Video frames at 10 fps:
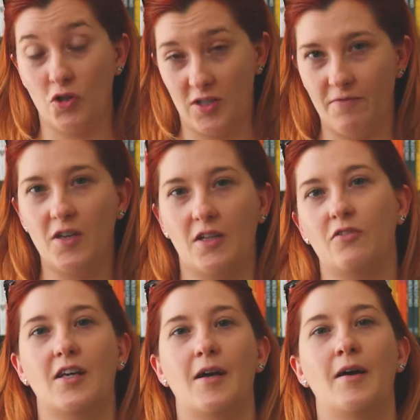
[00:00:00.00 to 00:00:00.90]
ciocia Fika
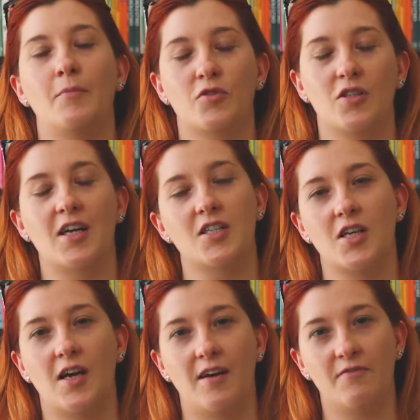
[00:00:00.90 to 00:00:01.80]
to taka
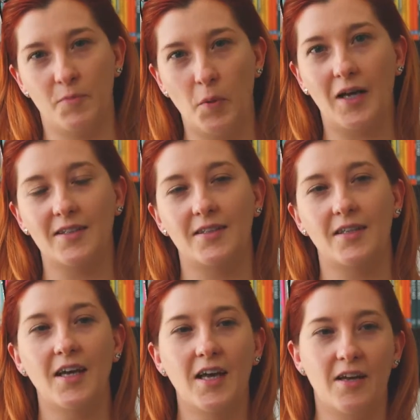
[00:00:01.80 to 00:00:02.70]
pożeraczka
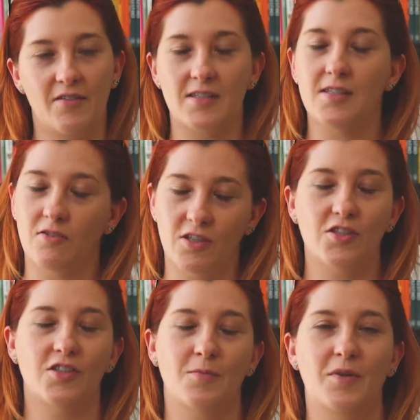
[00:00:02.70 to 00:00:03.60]
wypłaty, więc to
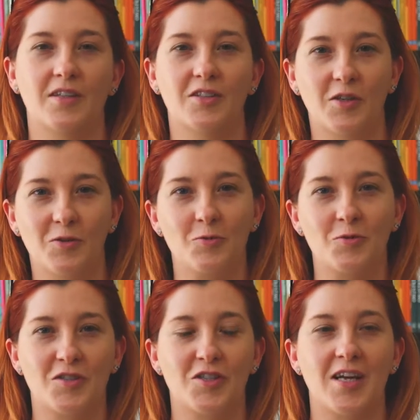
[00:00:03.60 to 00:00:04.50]
też trzeba się
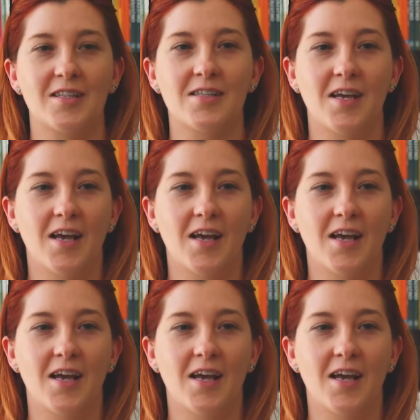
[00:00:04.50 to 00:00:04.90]
ustrzec.